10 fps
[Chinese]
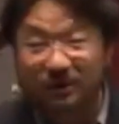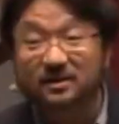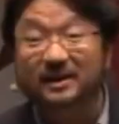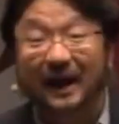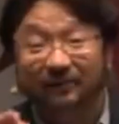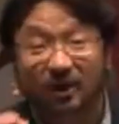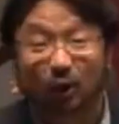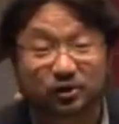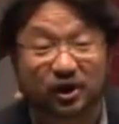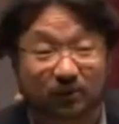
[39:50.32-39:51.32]
那是谈
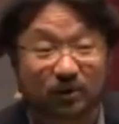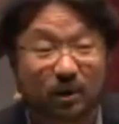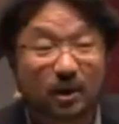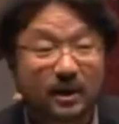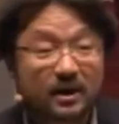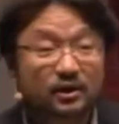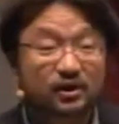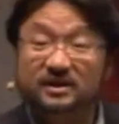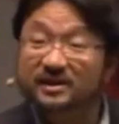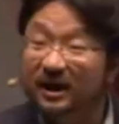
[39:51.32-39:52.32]
条件。你
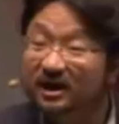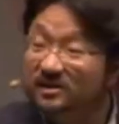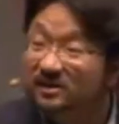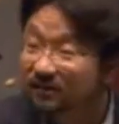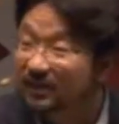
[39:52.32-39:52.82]
是在跟神